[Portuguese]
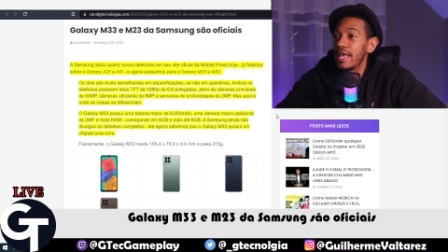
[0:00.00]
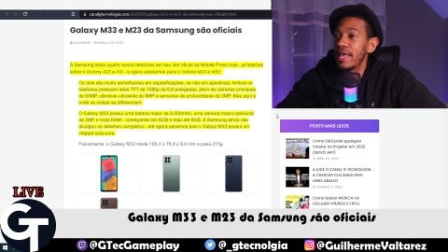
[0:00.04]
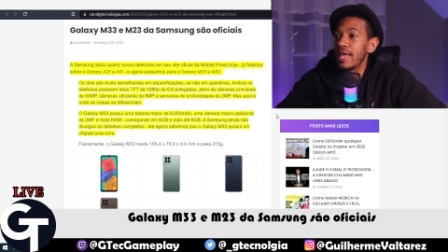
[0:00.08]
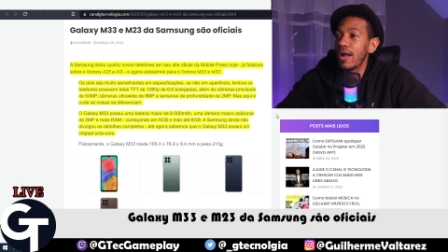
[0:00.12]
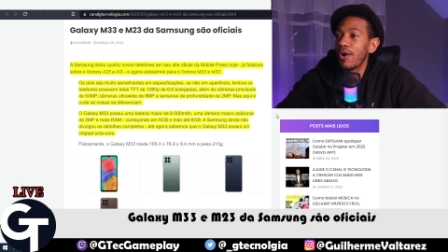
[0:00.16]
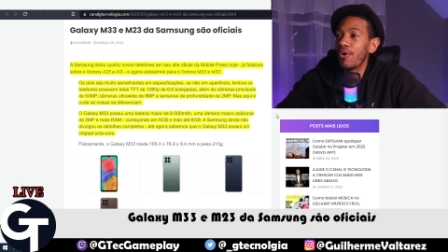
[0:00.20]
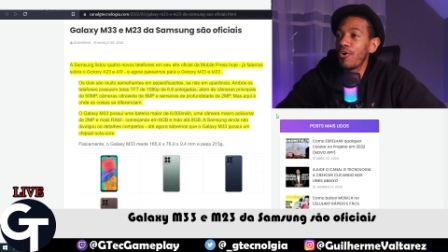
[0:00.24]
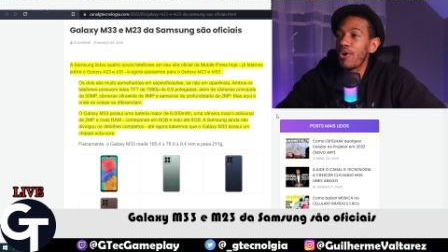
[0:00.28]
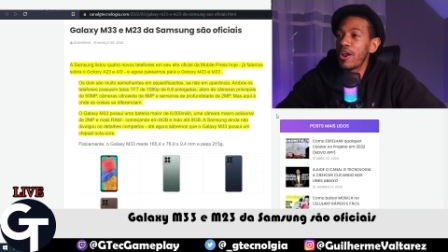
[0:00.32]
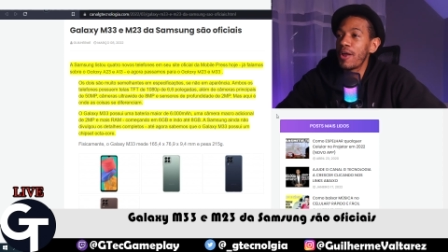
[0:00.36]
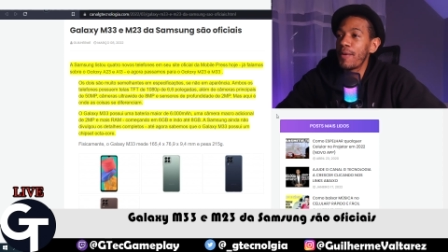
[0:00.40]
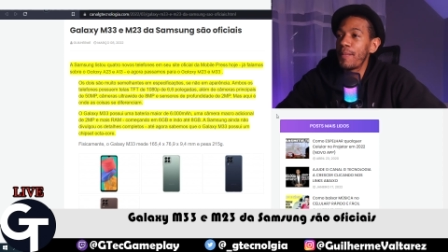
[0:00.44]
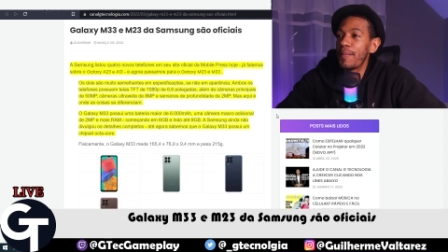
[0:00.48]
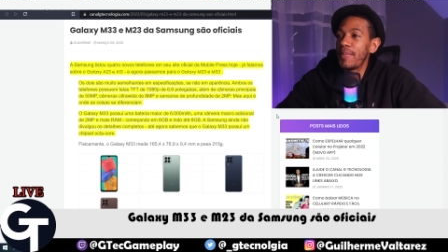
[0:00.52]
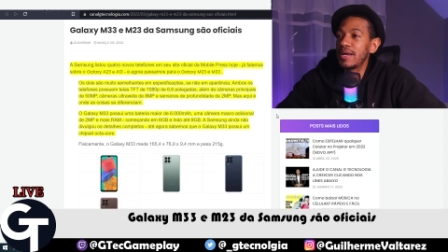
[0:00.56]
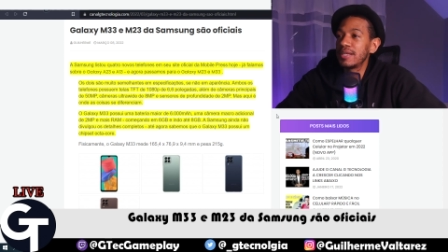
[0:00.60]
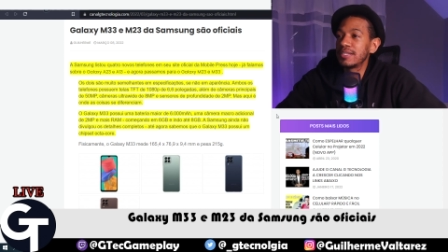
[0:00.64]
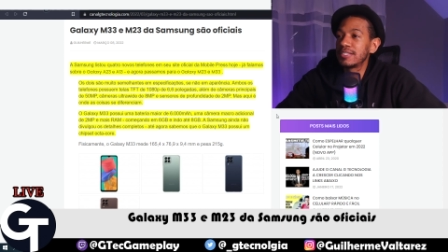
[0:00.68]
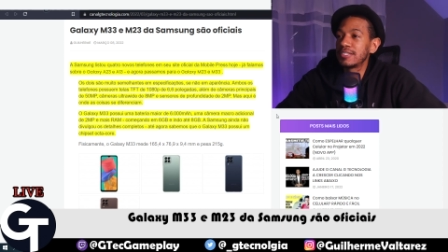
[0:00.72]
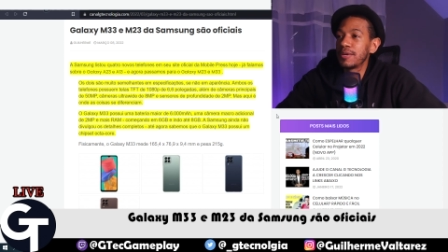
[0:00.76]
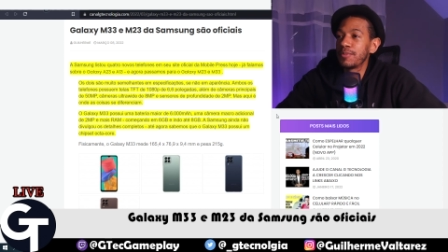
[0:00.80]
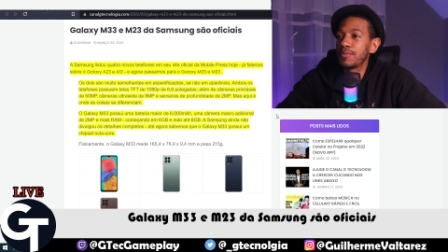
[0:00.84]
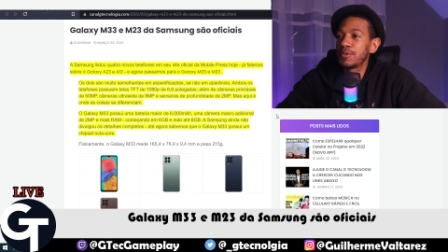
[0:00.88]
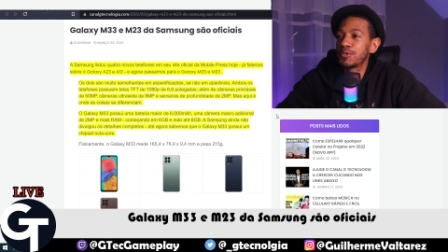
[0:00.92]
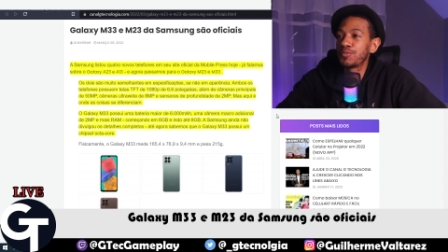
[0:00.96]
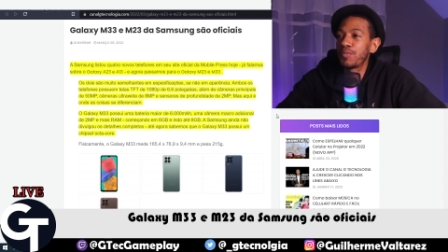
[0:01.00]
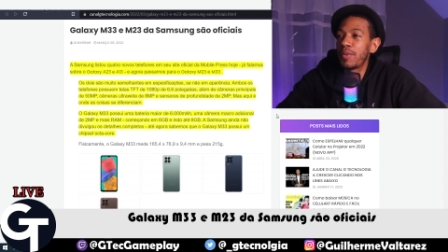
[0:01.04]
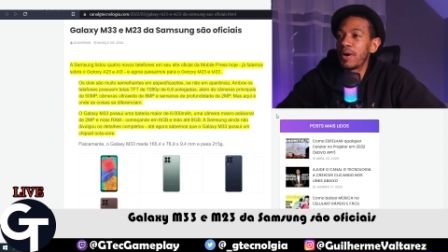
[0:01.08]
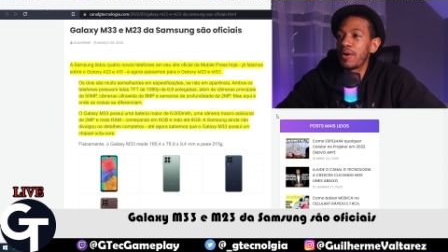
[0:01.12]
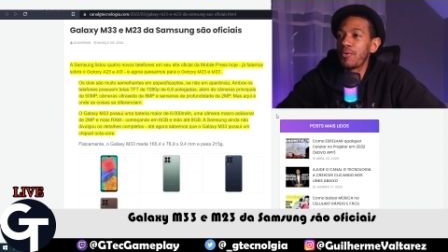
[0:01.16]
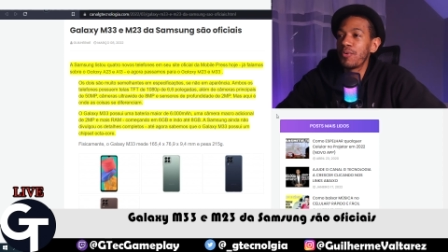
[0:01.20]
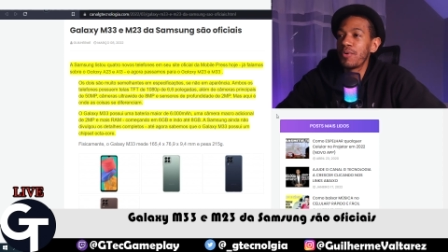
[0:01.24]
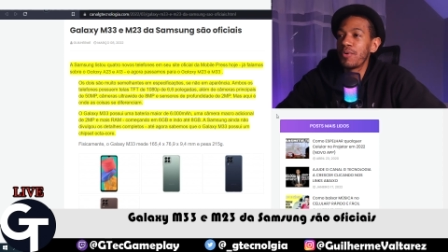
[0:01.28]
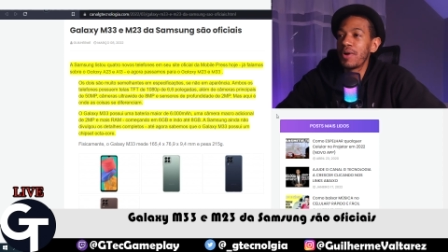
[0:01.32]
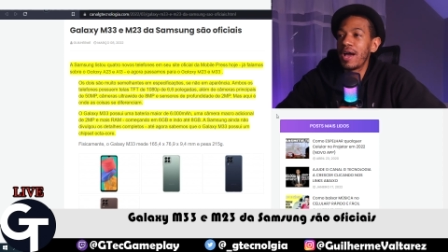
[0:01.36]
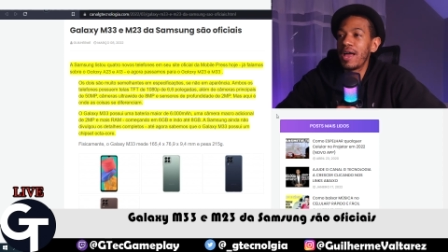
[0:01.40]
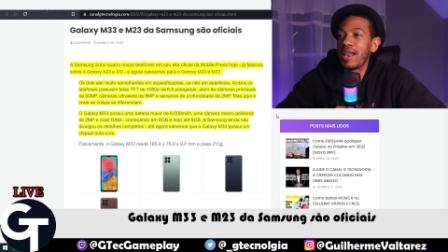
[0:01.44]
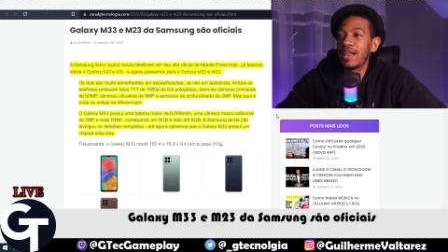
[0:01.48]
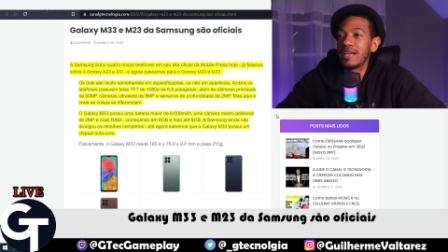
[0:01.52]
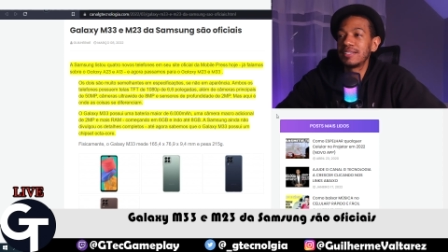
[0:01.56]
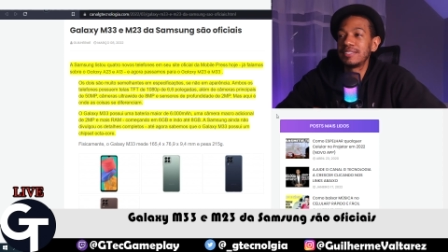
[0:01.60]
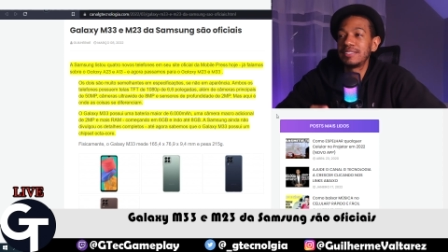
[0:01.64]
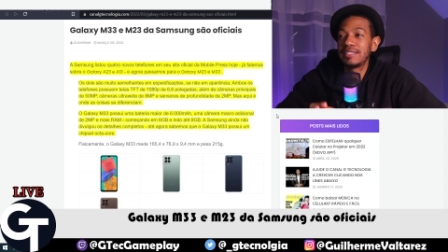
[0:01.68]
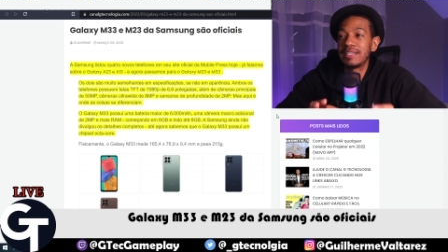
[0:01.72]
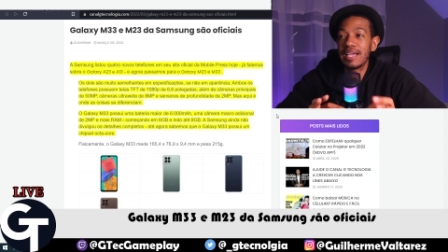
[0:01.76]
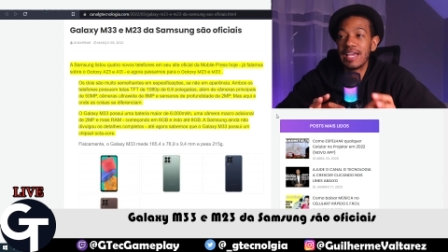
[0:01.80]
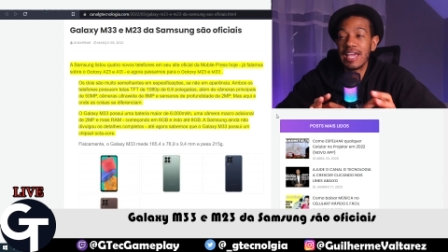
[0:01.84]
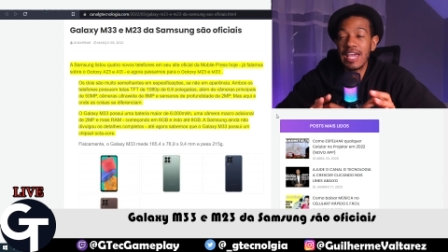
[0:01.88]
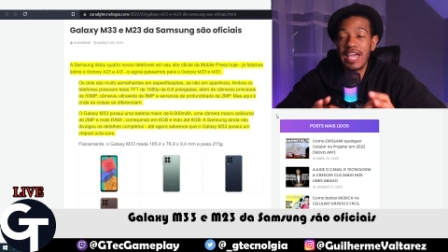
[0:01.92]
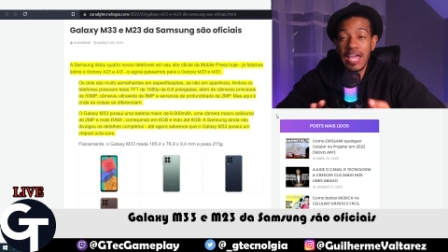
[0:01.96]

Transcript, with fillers: e agora passamos para o Galaxy